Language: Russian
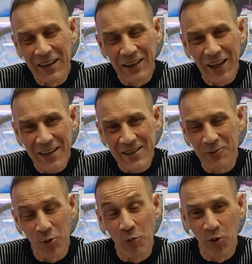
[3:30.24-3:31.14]
глаз
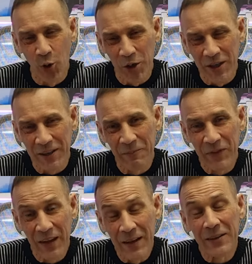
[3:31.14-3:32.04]
у многих.
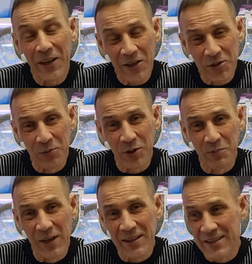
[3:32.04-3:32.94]
Так что вот
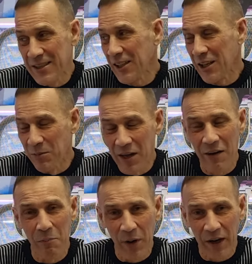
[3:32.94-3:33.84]
мы их сделаем, я
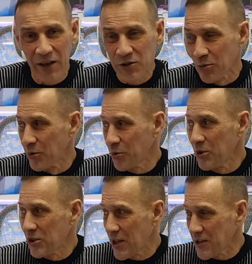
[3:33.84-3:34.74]
вам покажу. Ну
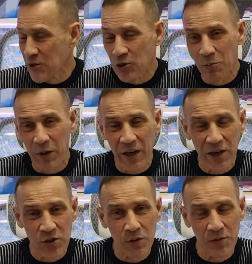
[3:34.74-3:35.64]
и сейчас еще
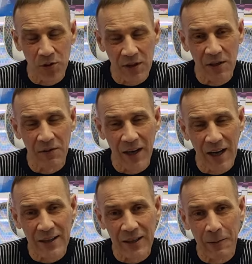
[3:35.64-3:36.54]
покажу все-таки
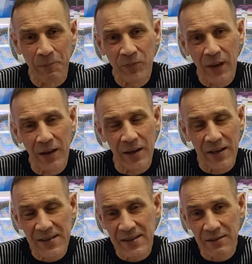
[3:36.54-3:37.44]
варианты э,
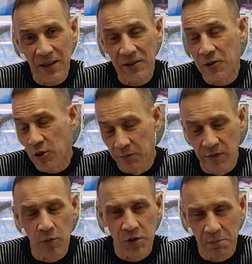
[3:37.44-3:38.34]
расцветки, чтобы
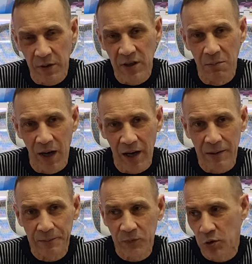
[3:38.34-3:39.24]
вы уже
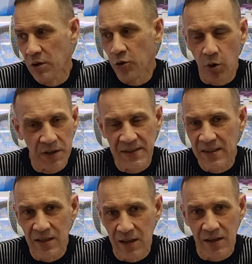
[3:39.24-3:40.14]
понимали, что не только
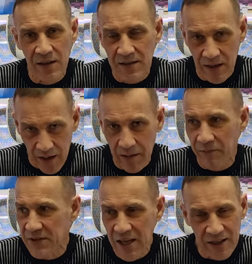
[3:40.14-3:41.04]
синие есть, а
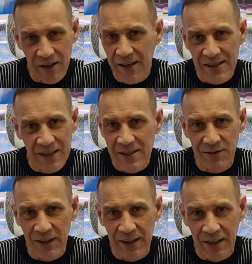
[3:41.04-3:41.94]
всякие разные
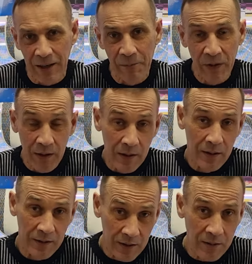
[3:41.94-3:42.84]
цветные.
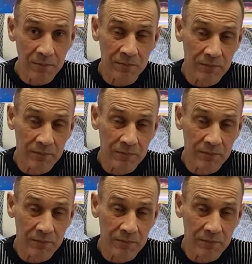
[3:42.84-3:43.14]
И